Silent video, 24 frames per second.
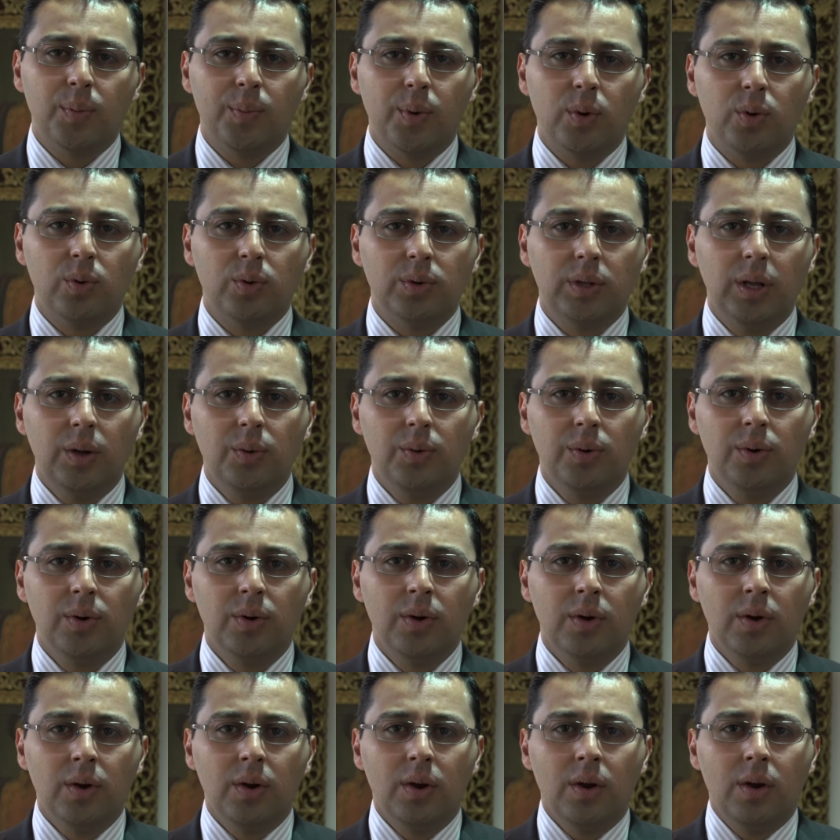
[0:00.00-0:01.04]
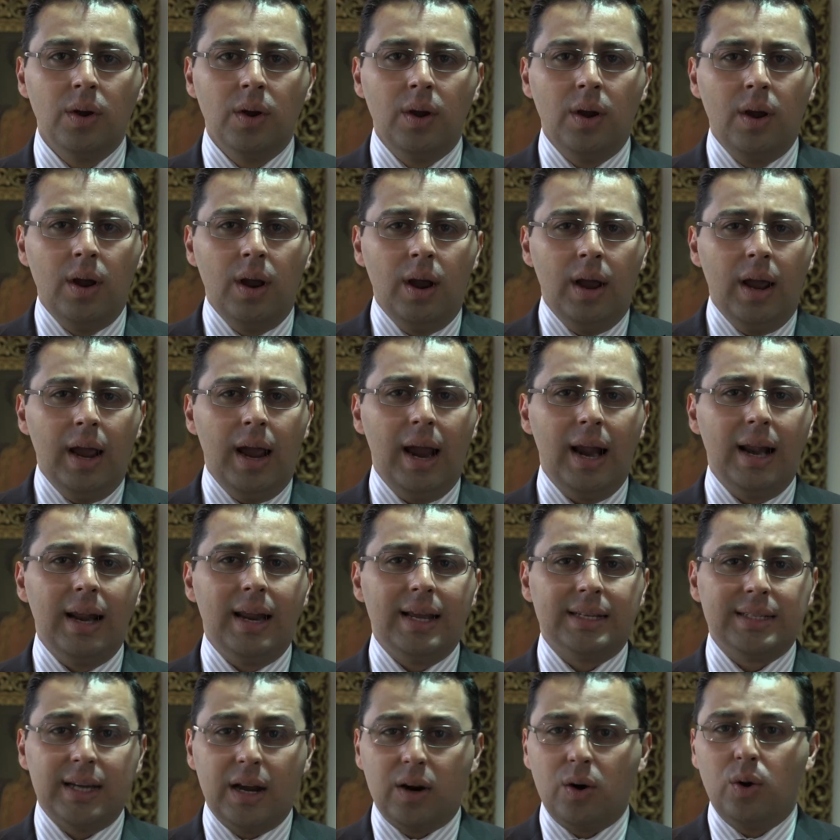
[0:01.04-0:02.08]
productivo, el
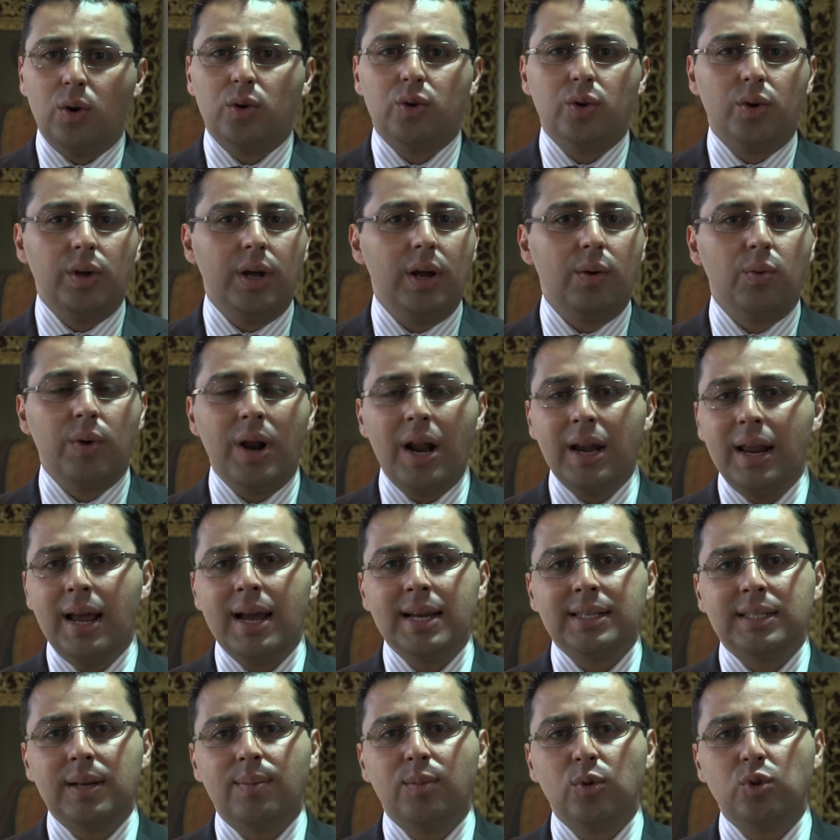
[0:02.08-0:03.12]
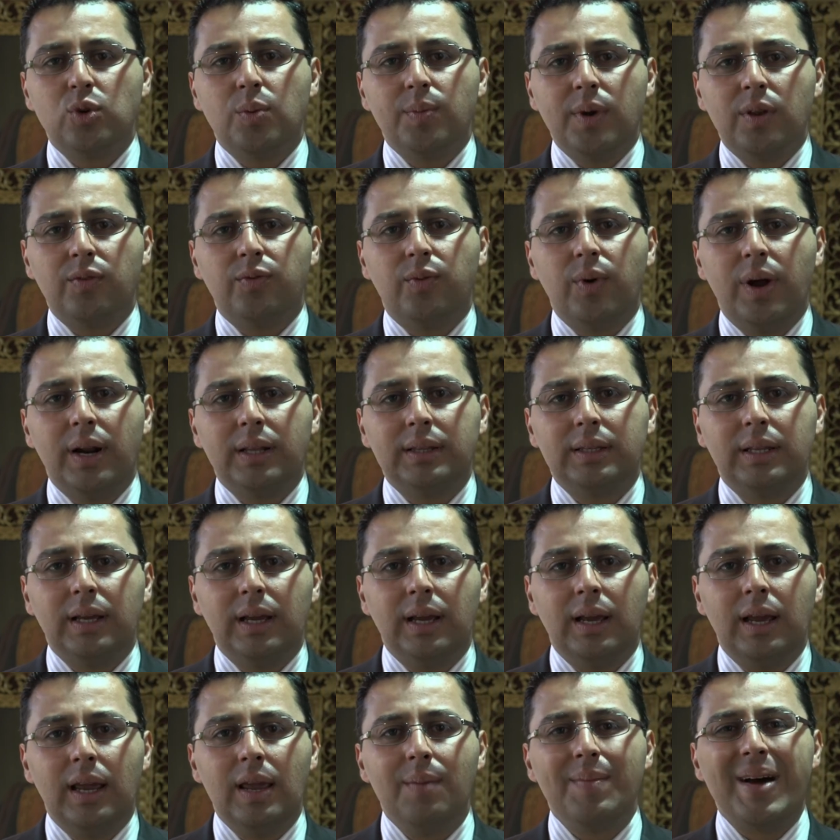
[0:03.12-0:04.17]
desarrollo de una alianza mucho más
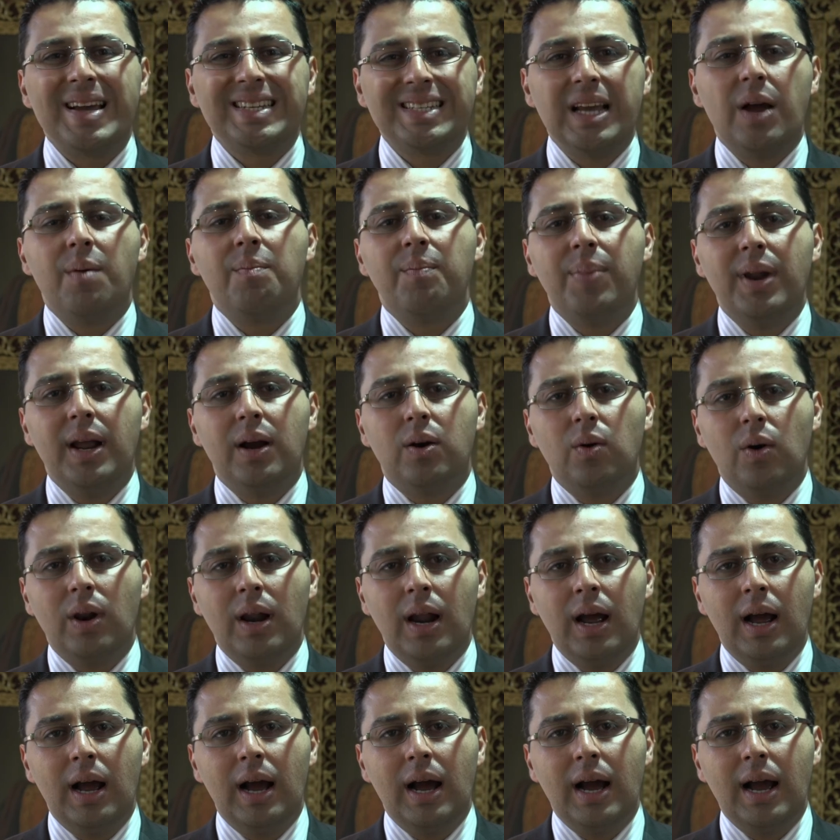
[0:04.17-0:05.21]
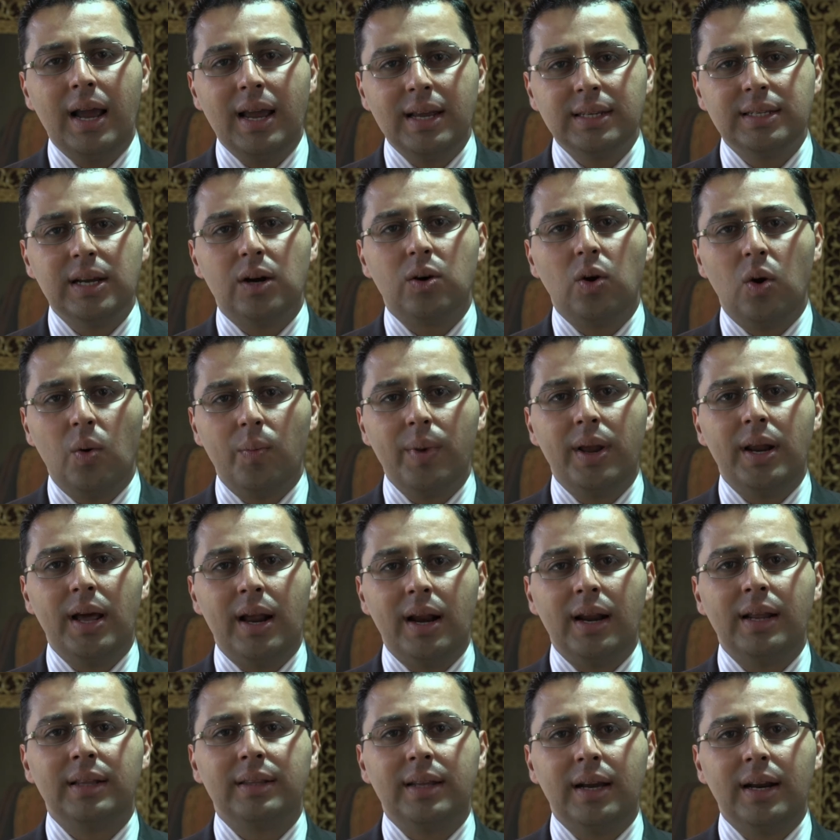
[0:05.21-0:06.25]
fuerte y más amplia con la Agencia Colombiana de
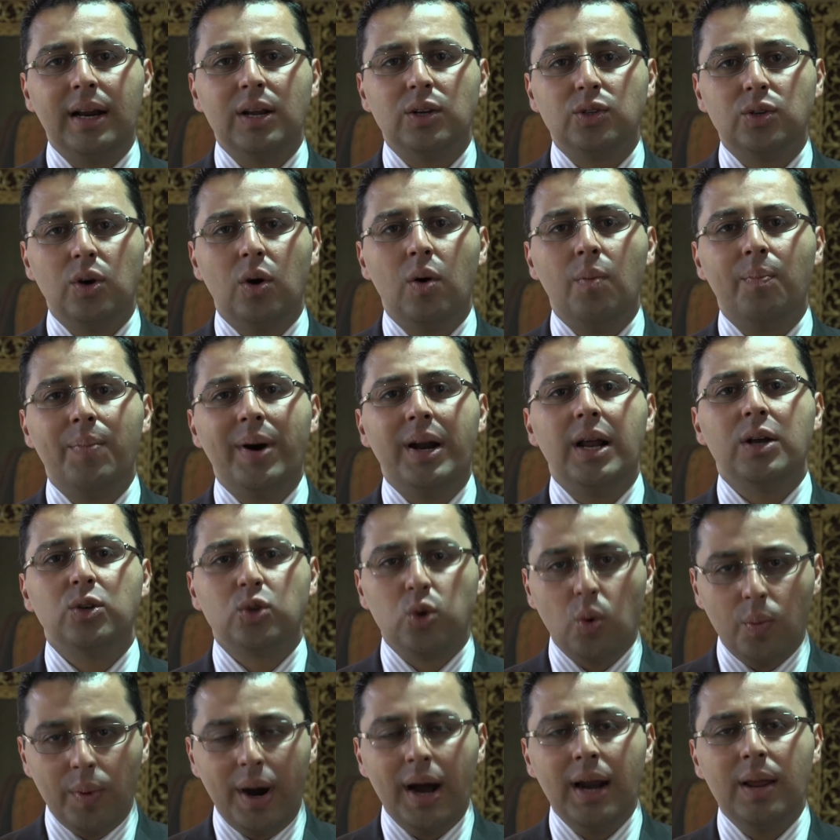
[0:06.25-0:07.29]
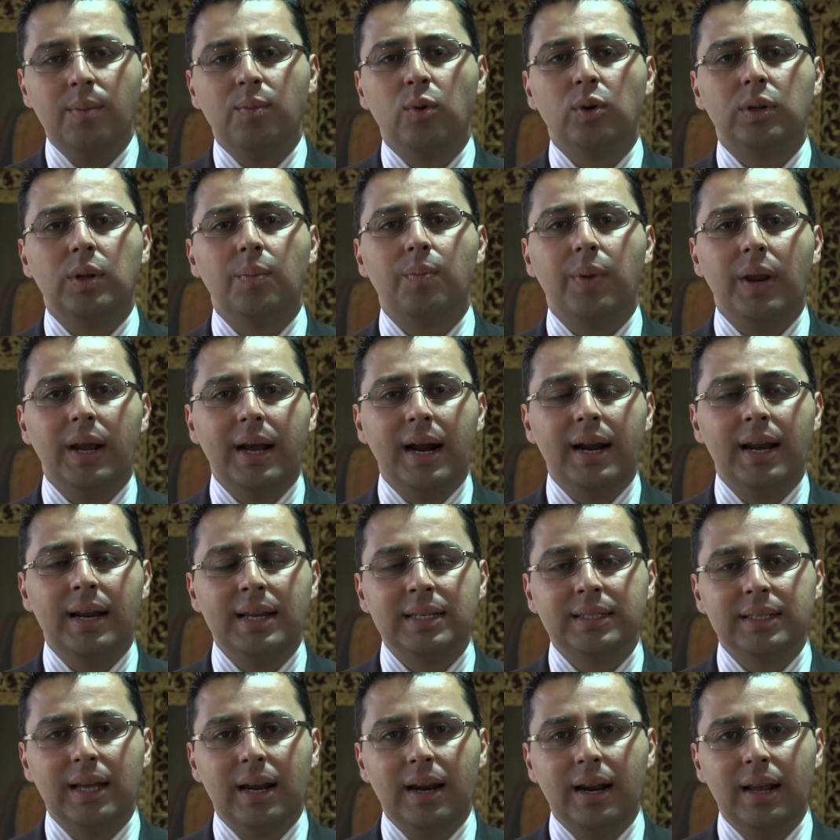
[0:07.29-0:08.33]
Reintegración para sumar y multiplicar en
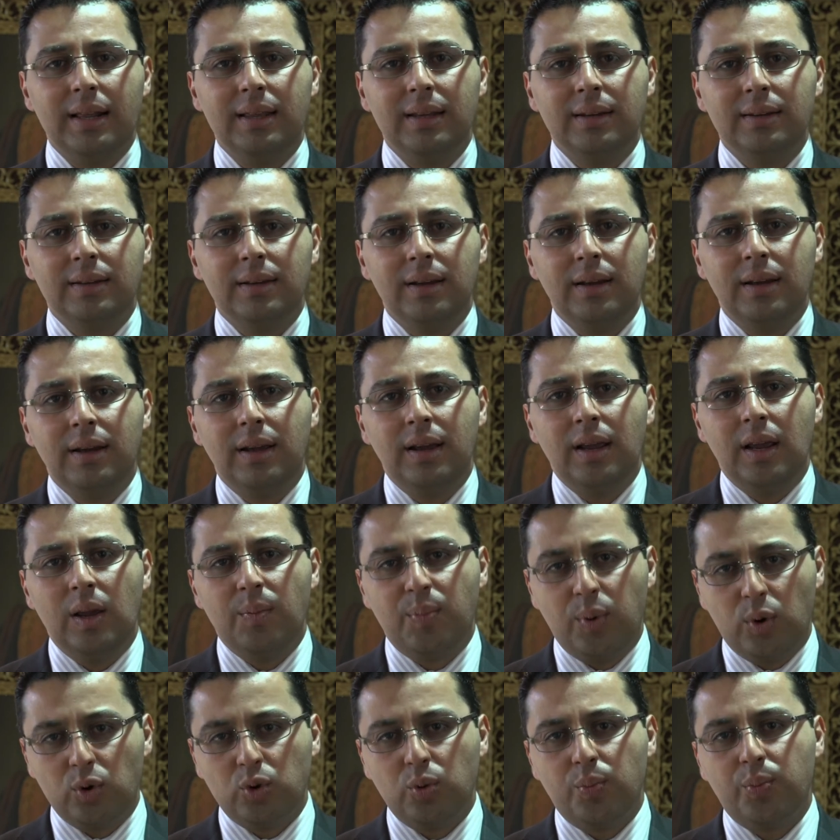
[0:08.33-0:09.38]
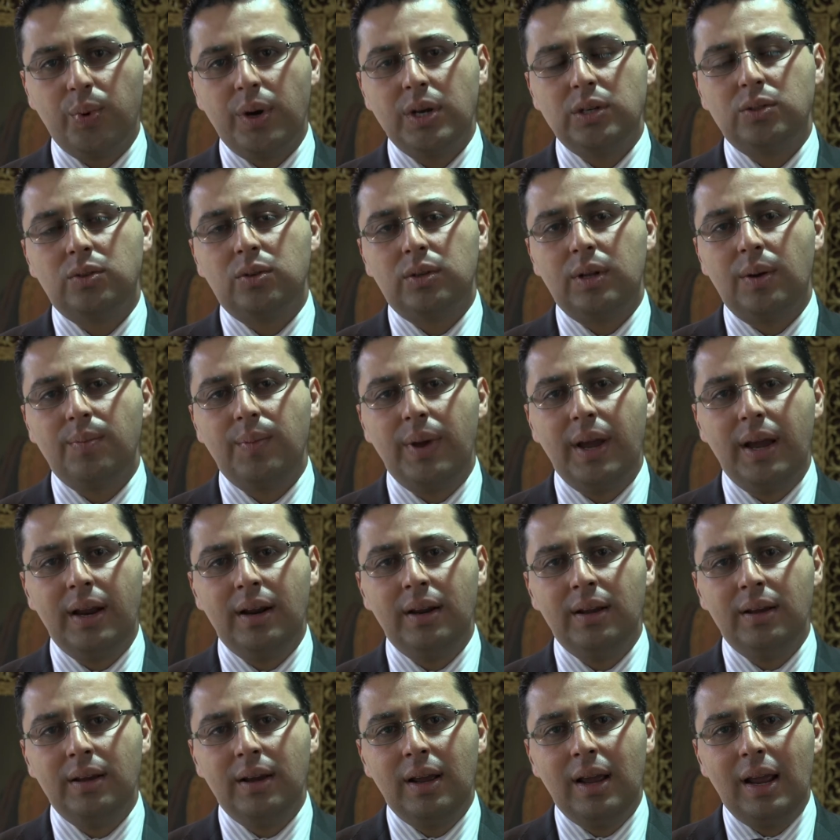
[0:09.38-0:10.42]
esta red, y por supuesto
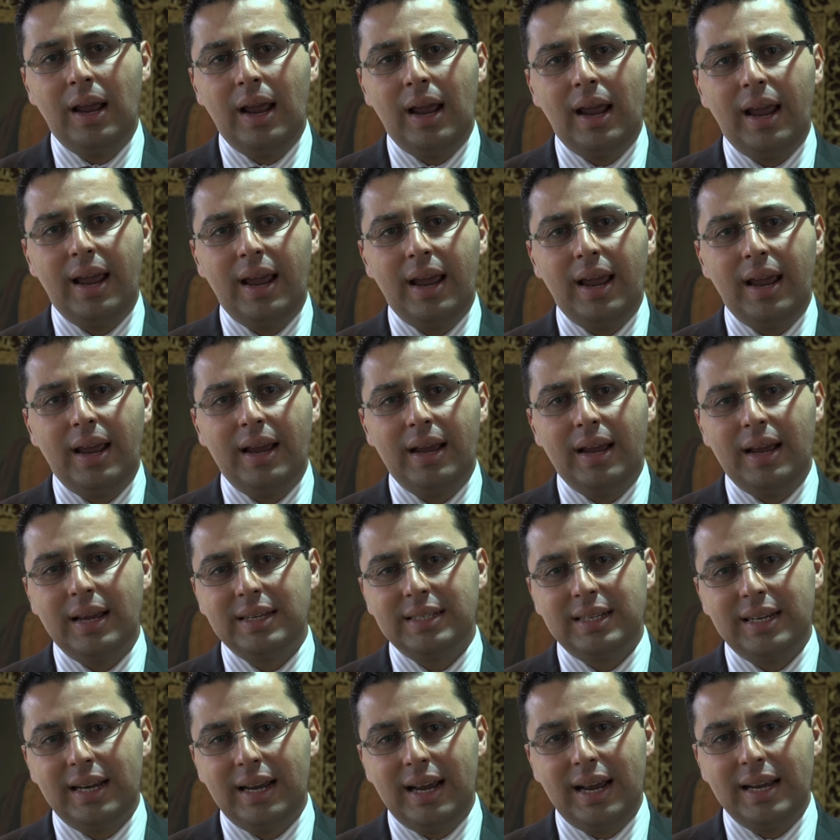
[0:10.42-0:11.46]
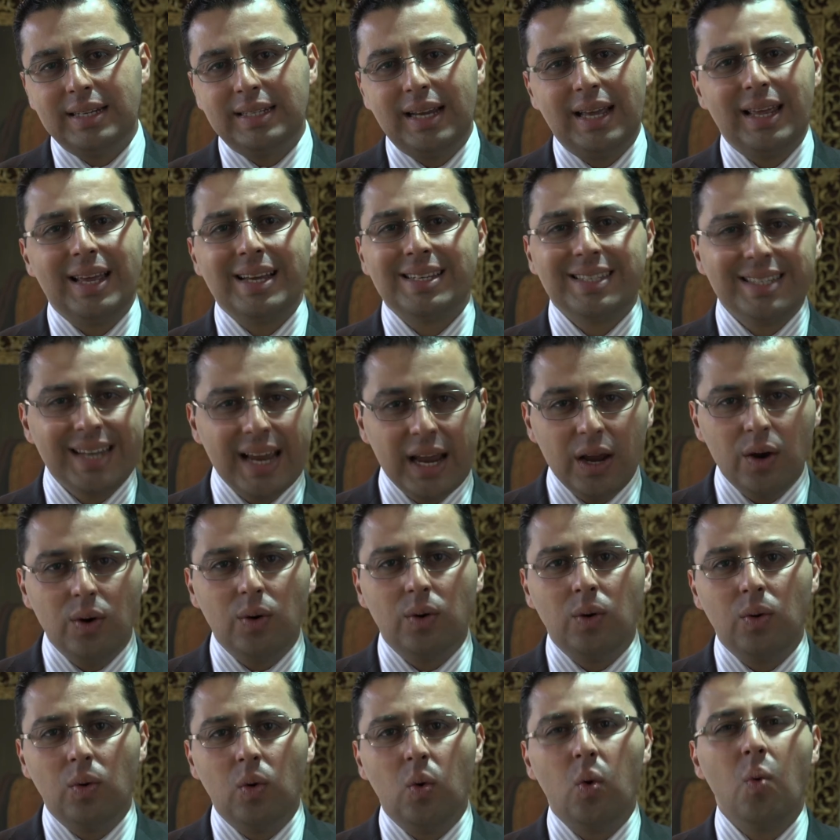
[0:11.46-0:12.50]
también eh, ese,
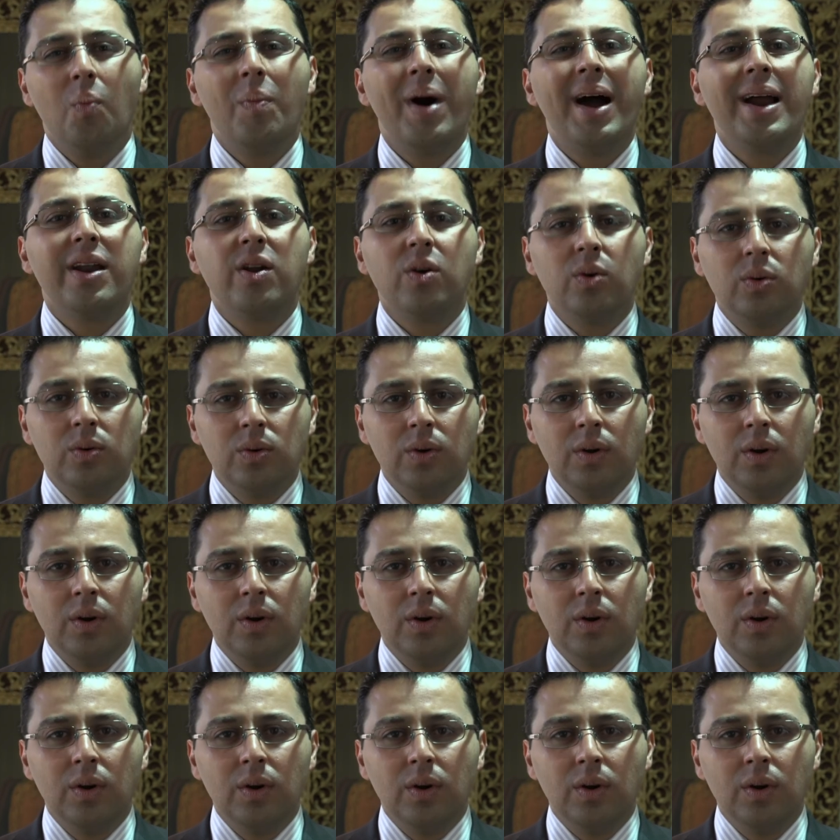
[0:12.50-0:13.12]
deseo humano